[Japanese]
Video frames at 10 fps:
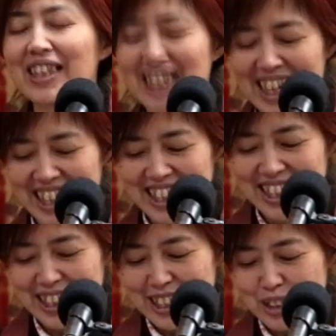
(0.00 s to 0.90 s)
すが、
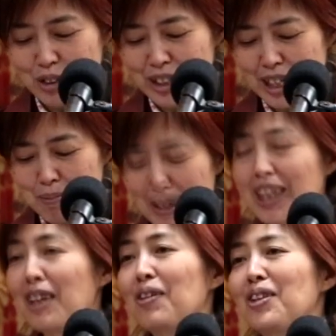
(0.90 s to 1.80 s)
そしたらま
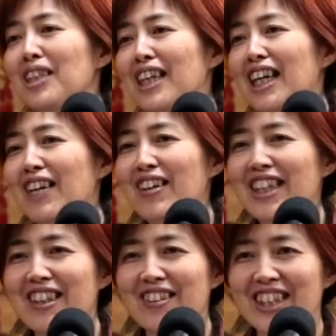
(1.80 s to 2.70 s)
た老人が現
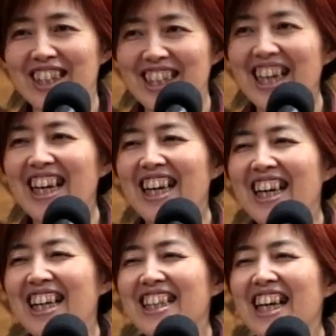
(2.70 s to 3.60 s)
れてくれて
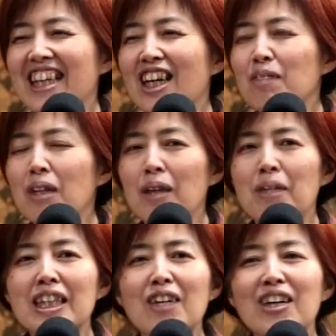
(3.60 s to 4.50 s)
ね、なんやお前
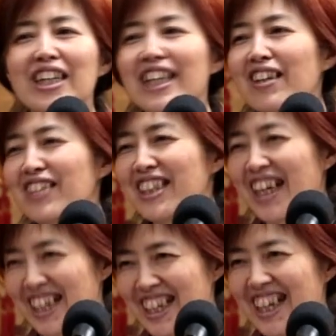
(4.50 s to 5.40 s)
またお金なくし
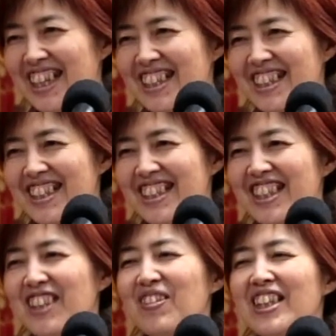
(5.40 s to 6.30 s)
たんか
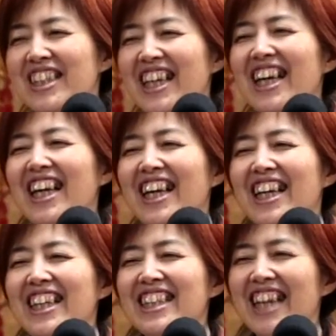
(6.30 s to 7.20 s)
と言いまして、
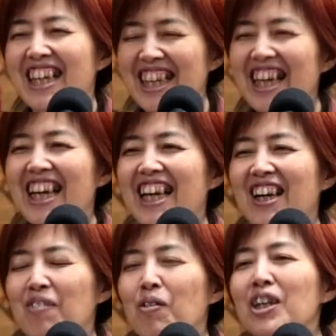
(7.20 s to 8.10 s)
じゃあ
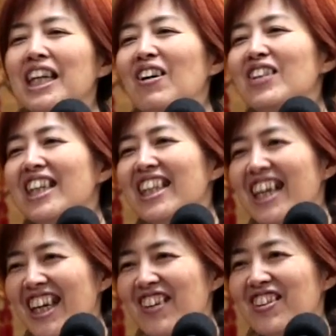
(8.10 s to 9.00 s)
ねもう一回教えて
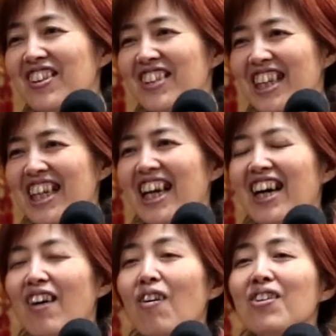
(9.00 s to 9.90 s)
あげようと言って
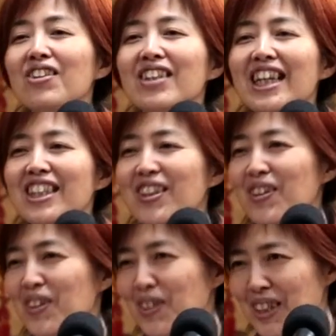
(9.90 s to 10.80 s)
ね、同じ
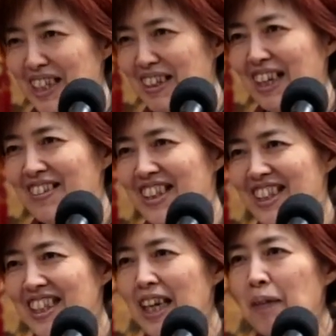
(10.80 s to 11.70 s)
こと言ってくれるんで
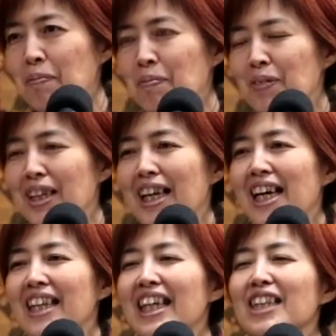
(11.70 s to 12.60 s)
すね。
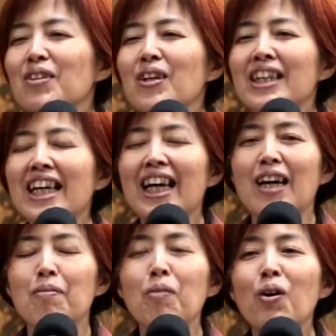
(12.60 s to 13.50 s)
でそれ
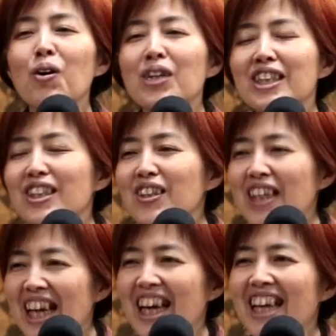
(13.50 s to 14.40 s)
でもう一度
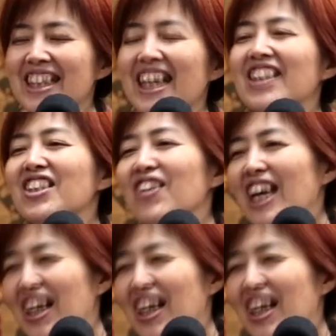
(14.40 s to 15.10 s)
ねチャンスを